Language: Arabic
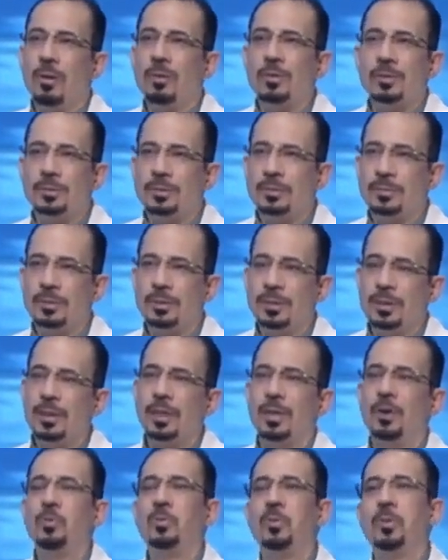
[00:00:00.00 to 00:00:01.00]
خالص
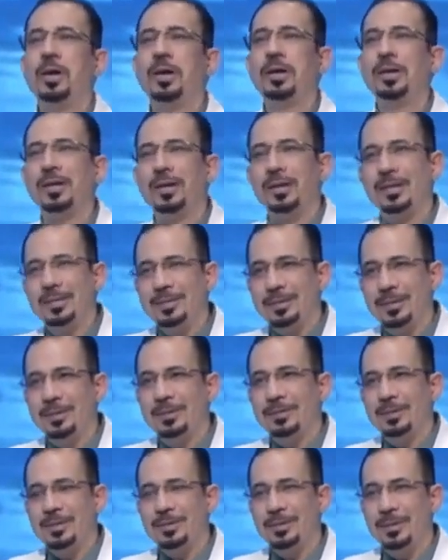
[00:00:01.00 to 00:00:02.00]
هو قصر
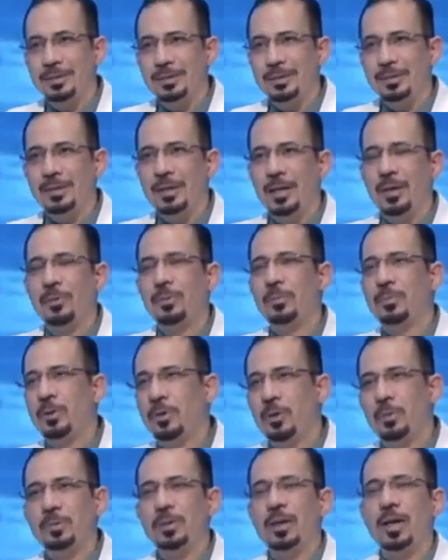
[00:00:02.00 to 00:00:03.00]
النظر او
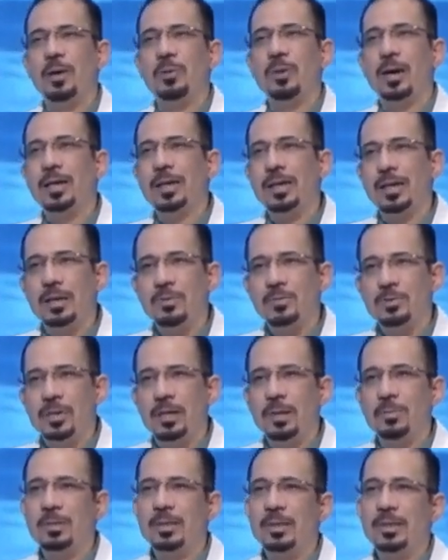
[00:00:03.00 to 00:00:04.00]
الميوبيا او ايا كان
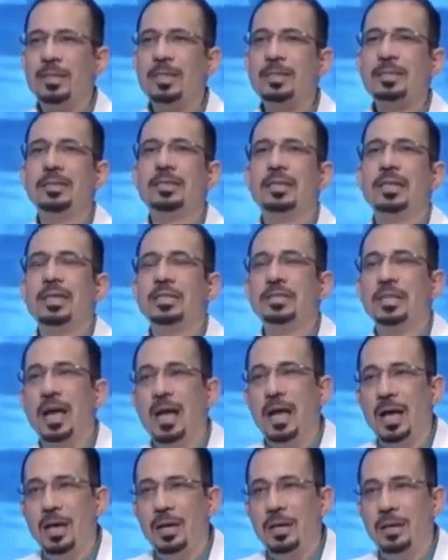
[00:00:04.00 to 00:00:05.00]
المصطلح بالانجليزي ان
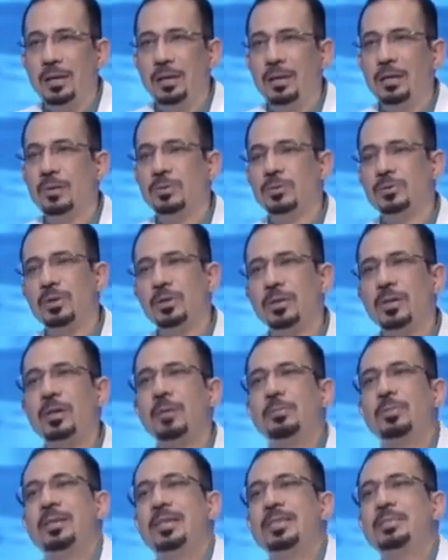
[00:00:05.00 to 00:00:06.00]
الاشعه
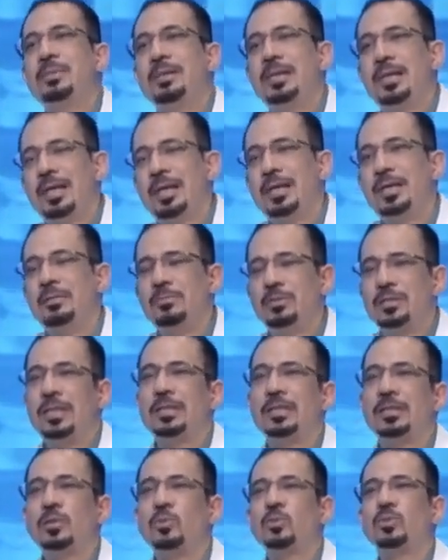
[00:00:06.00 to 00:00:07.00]
قصيره بالنسبه للعين مش
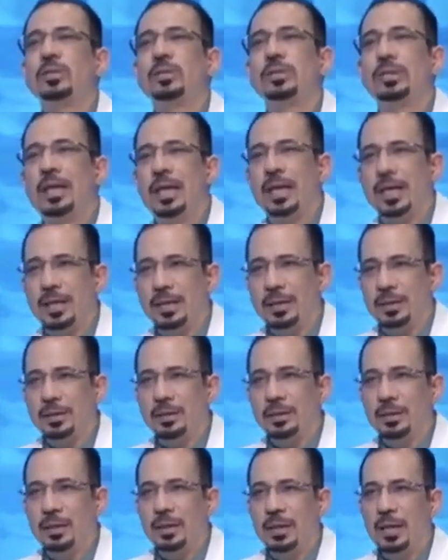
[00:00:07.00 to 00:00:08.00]
قادره توصل للاخر
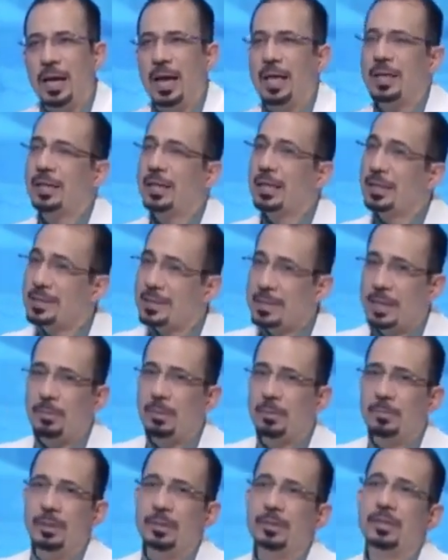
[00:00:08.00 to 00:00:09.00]
ايا كان
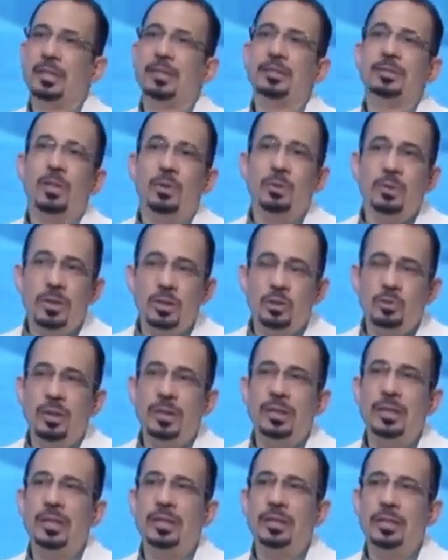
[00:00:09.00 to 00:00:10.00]
السبب لان العين طويله
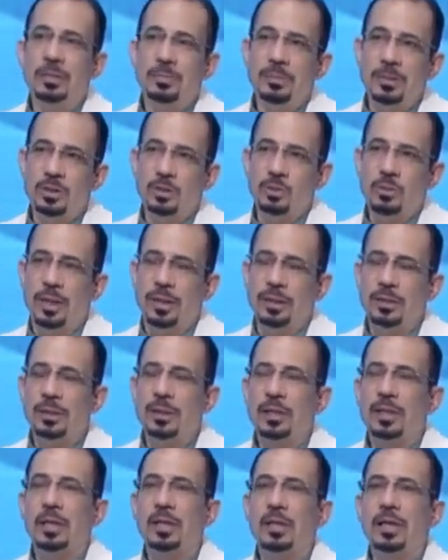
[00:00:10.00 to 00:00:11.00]
شويه العين كبيره شويه
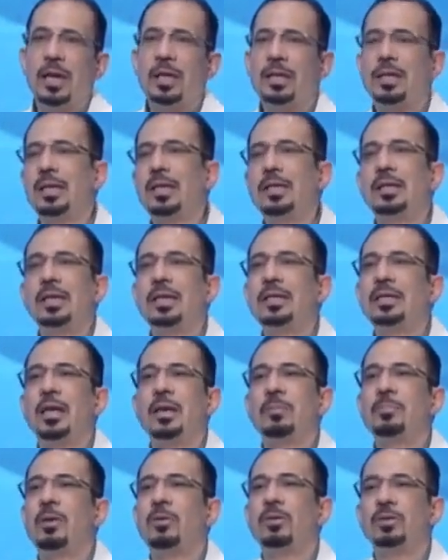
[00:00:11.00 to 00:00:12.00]
احنا العين
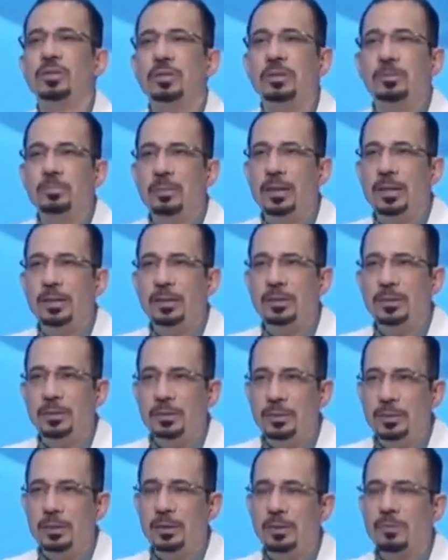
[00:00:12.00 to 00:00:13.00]
24 مللي
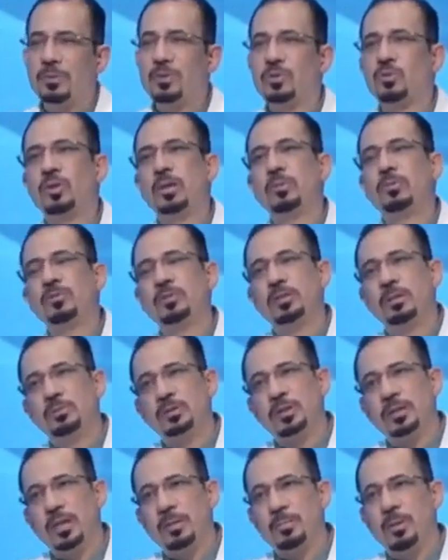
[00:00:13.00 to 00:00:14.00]
فالصوره المفروض
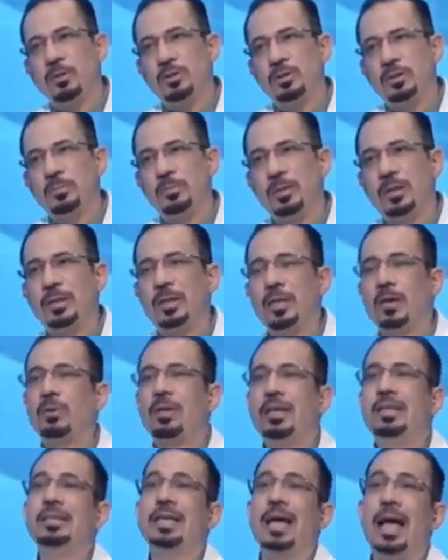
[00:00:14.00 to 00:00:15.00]
تمشي ل 24 مللي لو
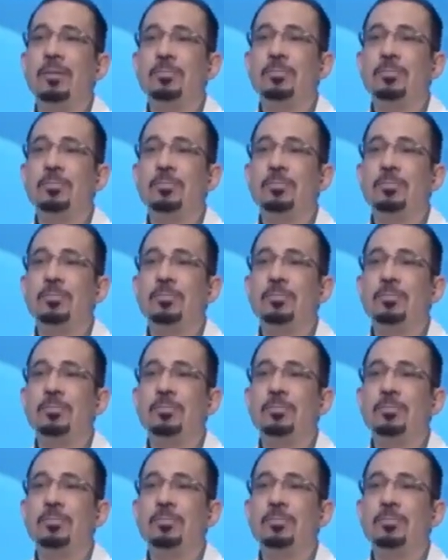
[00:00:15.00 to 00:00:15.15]
العين دي